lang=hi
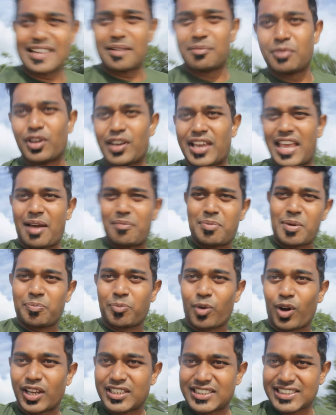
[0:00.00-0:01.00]
ही हम लोग यहाँ पे
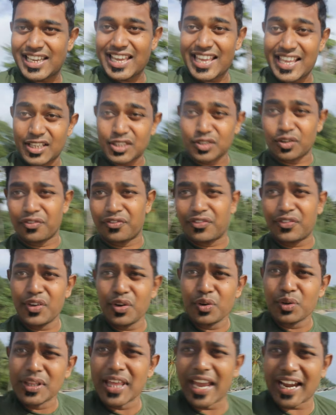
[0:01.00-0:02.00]
पहुंचे ये जो
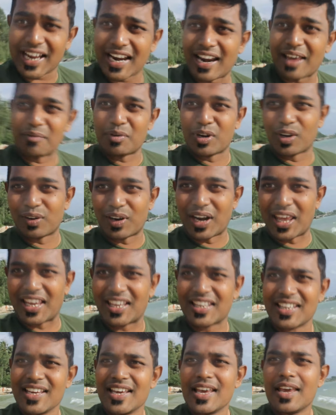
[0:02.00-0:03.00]
व्यू देखा ना हम लोगों ने
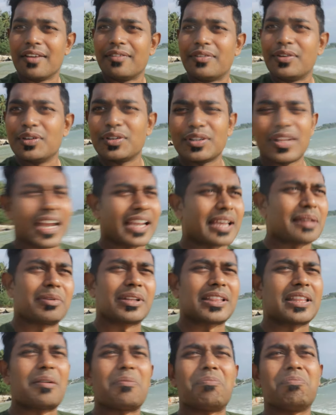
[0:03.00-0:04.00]
व्यू देख के
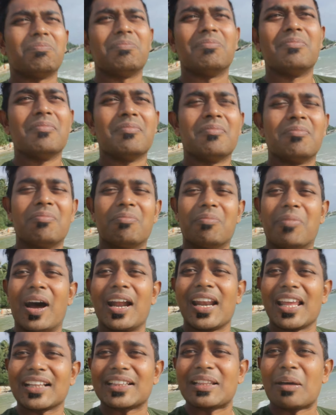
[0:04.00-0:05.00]
मतलब
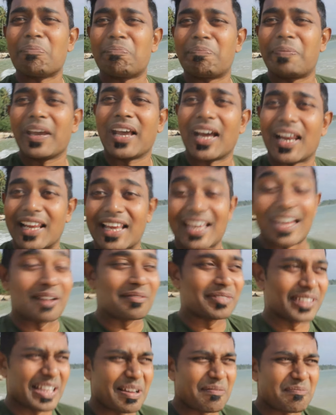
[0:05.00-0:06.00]
मन एकदम पिघल गया
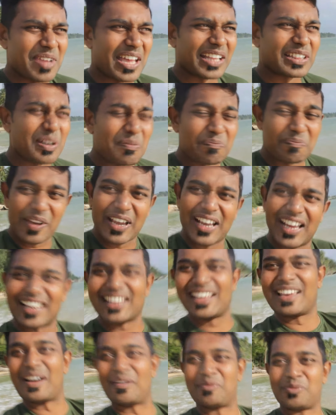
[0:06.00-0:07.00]
मतलब मैं तो पिघल
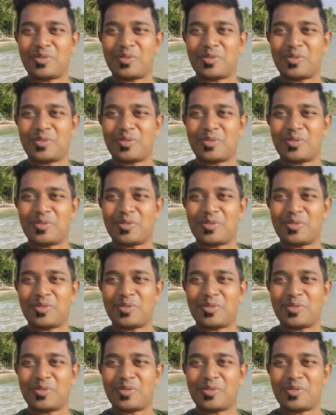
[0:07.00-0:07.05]
गया